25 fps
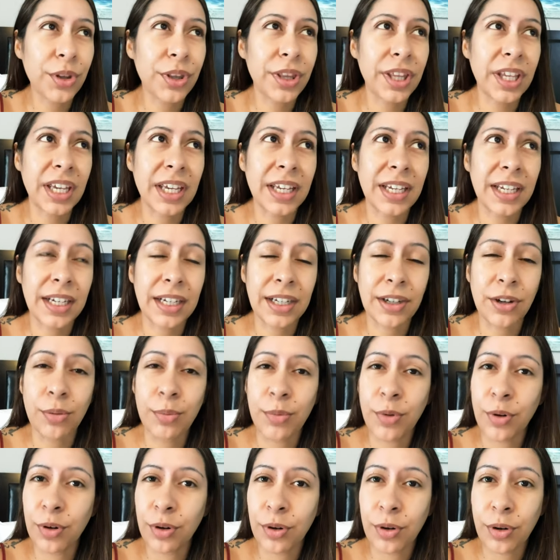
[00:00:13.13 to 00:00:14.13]
de
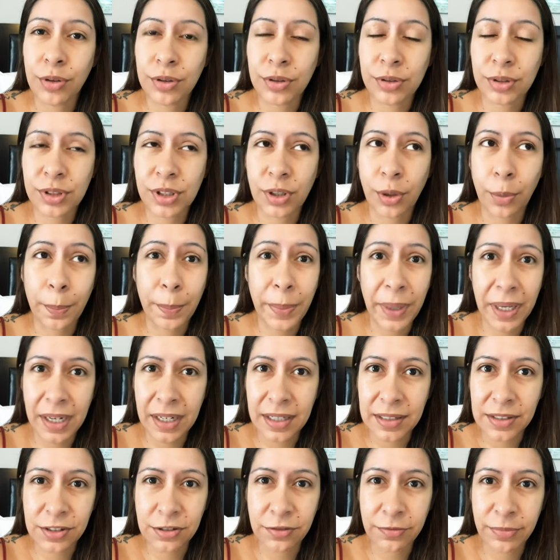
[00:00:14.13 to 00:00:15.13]
cómo se
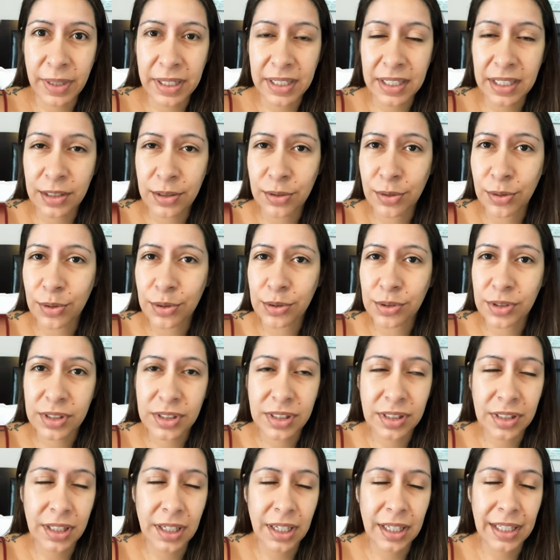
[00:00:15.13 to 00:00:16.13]
operan submarinos,
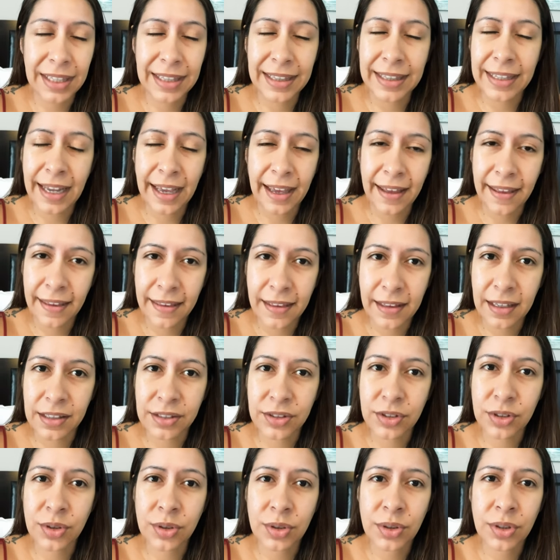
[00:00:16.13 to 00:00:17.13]
nada de
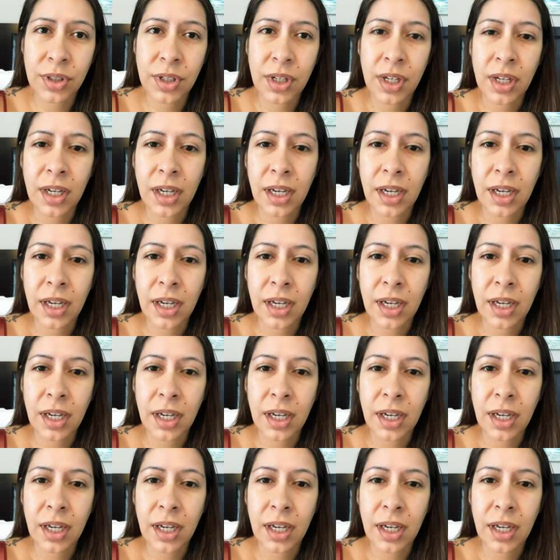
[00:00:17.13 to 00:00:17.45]
eso.